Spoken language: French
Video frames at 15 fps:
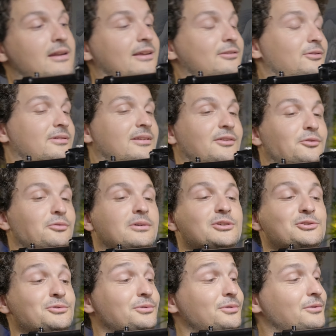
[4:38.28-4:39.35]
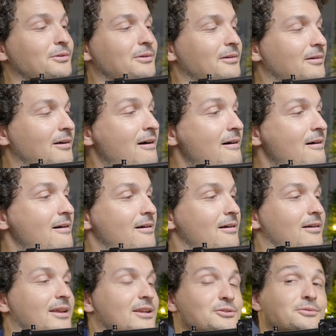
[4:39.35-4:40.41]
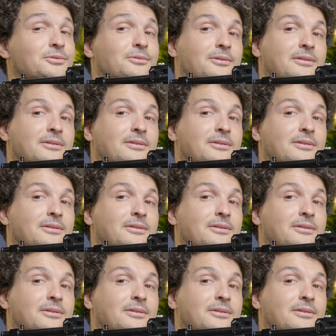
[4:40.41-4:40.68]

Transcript: la sensation est juste. Euh, juste